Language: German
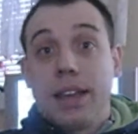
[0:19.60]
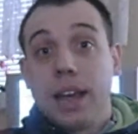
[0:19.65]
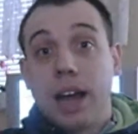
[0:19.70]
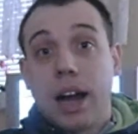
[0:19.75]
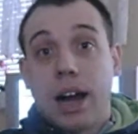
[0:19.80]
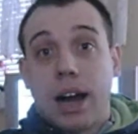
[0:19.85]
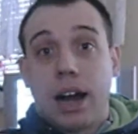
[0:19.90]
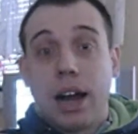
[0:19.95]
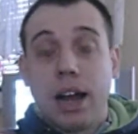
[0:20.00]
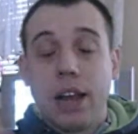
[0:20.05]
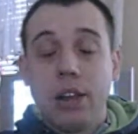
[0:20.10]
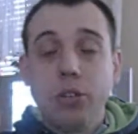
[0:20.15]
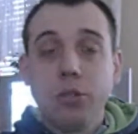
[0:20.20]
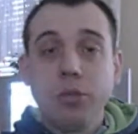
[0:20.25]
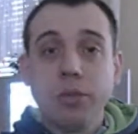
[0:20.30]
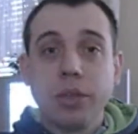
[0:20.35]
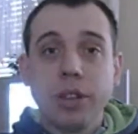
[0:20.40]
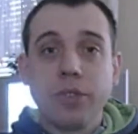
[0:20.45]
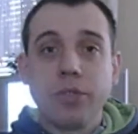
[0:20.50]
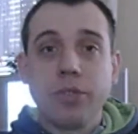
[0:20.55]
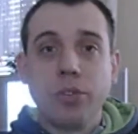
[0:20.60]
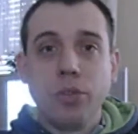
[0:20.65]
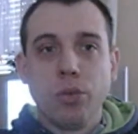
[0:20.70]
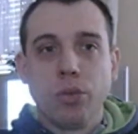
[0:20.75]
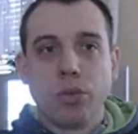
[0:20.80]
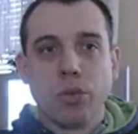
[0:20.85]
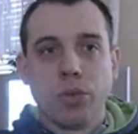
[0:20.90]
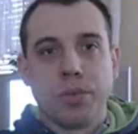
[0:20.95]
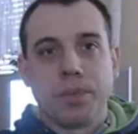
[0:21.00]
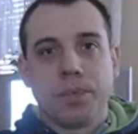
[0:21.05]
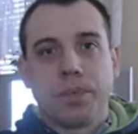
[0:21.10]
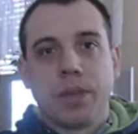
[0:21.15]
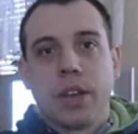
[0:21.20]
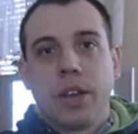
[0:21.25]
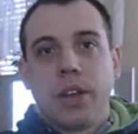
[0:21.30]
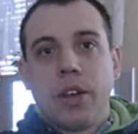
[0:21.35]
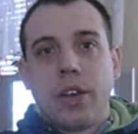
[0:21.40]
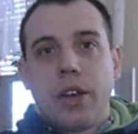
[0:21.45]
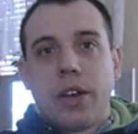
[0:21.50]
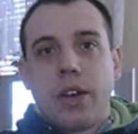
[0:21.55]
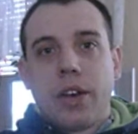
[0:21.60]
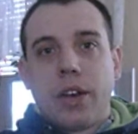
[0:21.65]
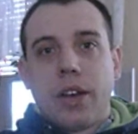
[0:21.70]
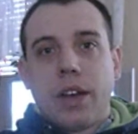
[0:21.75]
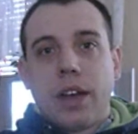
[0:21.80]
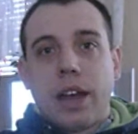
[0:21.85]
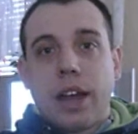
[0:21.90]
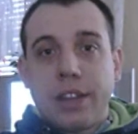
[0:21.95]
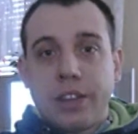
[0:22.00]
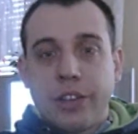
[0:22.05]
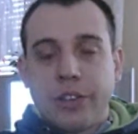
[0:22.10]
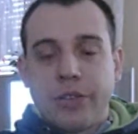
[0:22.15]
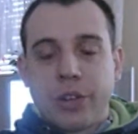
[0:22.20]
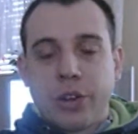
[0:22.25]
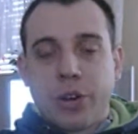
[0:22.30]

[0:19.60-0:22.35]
Ja, hallo mit Flu. Herzlich